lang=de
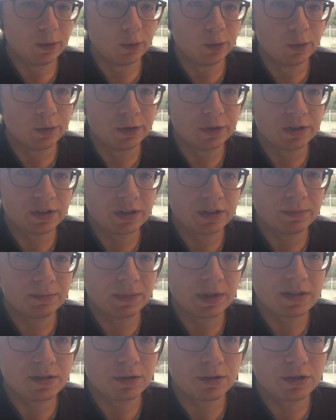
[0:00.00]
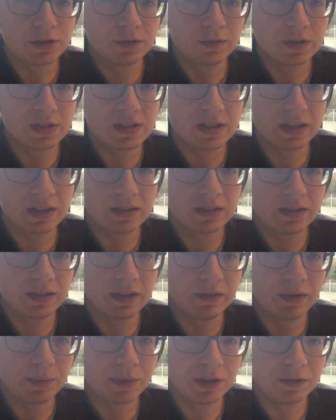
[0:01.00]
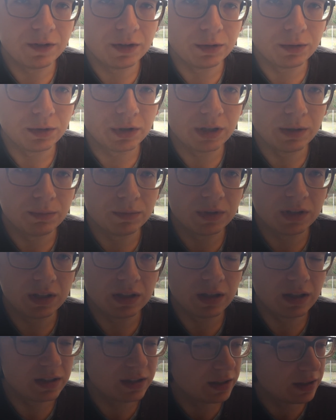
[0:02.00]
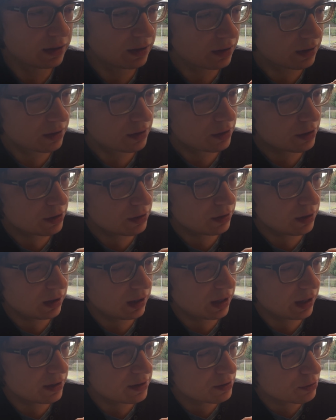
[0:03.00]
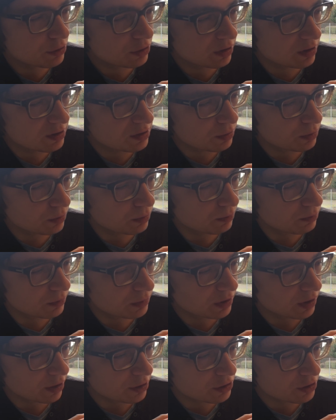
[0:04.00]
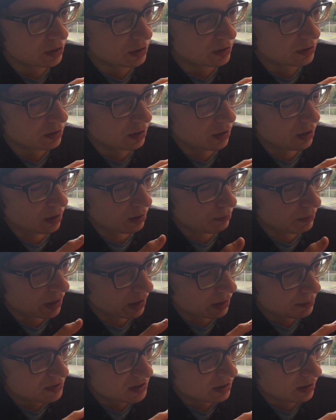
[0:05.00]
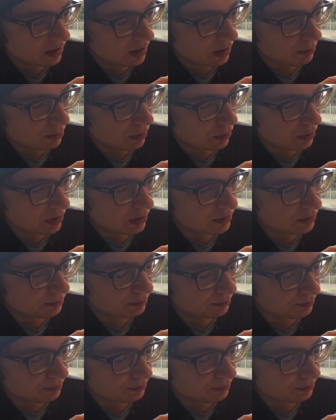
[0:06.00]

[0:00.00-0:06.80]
Und ähm, ansonsten wird es halt eine Webanwendung geben, die halt den Ladezustand so darstellt. Mehr gibt es in der App auch nicht.